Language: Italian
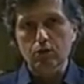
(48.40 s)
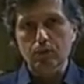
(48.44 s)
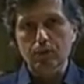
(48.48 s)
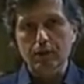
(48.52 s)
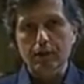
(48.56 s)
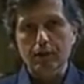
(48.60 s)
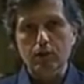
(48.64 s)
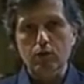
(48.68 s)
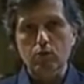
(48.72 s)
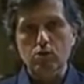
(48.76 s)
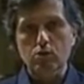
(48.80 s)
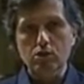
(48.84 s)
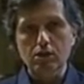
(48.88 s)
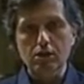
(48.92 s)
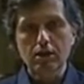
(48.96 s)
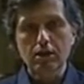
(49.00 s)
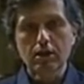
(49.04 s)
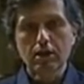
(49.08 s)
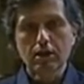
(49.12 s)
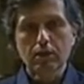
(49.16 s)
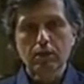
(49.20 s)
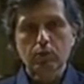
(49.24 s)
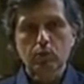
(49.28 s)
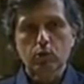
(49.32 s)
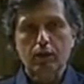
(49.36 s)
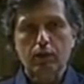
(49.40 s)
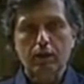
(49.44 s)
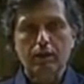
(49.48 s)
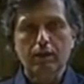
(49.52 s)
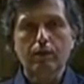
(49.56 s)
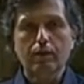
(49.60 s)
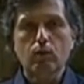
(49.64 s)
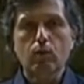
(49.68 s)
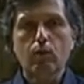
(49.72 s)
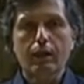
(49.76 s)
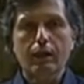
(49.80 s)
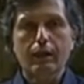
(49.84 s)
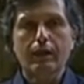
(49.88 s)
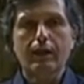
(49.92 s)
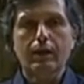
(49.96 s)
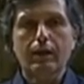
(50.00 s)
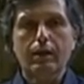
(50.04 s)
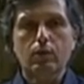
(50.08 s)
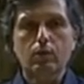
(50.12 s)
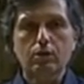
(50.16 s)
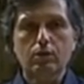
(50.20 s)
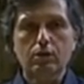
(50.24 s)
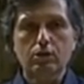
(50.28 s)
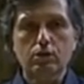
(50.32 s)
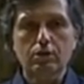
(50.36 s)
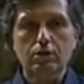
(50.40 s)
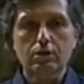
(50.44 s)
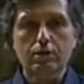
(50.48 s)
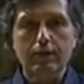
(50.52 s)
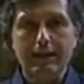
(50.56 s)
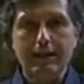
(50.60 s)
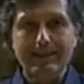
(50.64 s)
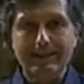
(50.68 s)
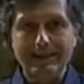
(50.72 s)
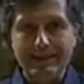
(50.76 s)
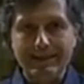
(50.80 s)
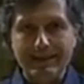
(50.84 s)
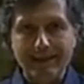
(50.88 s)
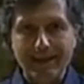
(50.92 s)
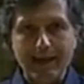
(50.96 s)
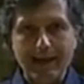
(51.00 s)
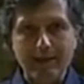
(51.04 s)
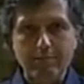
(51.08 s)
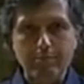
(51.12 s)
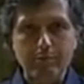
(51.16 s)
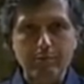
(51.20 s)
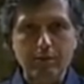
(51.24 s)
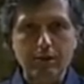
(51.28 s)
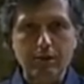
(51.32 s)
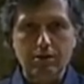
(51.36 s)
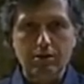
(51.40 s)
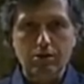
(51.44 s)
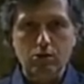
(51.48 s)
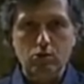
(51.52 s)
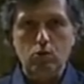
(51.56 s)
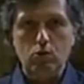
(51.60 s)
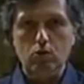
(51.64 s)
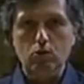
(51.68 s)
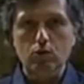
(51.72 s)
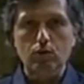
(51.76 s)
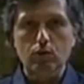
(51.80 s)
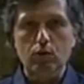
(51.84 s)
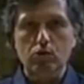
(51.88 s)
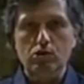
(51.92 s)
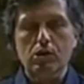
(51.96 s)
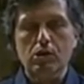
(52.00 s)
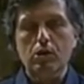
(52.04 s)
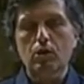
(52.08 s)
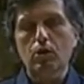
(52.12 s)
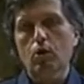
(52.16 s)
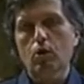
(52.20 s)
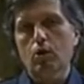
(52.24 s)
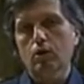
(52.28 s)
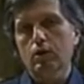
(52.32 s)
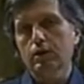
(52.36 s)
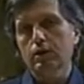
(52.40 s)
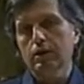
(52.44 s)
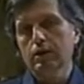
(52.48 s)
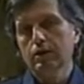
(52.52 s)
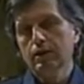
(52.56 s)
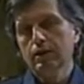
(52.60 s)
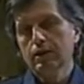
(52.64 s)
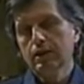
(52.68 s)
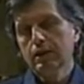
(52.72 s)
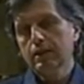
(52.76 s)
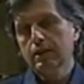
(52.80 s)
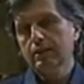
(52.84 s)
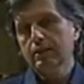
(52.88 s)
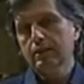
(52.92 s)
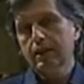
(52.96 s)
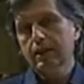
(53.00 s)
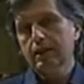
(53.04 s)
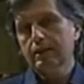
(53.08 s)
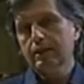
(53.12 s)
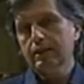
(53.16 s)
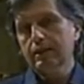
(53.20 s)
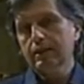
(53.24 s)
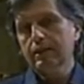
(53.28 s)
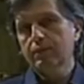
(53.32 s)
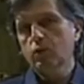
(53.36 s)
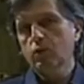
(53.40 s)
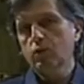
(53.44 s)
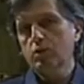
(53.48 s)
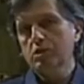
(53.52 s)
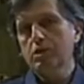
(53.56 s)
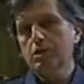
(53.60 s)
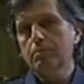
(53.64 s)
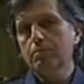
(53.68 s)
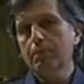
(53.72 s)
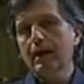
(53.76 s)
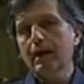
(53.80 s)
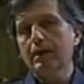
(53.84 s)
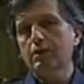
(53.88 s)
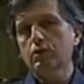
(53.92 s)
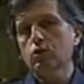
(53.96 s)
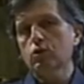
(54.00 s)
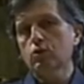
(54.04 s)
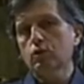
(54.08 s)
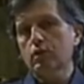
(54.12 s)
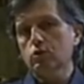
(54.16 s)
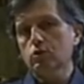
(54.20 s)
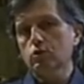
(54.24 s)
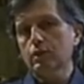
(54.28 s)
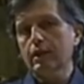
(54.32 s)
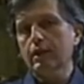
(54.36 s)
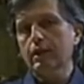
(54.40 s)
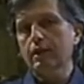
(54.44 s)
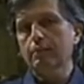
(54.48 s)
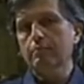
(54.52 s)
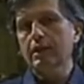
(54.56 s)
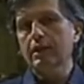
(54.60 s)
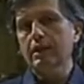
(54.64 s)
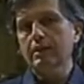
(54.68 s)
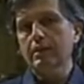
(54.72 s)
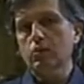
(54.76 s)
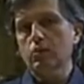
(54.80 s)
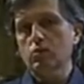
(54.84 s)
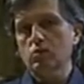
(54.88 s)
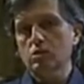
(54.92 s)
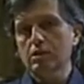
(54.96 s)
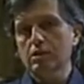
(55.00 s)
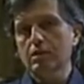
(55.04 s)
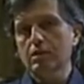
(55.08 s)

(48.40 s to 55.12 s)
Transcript: perché così potrete guardare una città che cambia sotto i vostri occhi e vedrete che forse Mantova non è cambiata così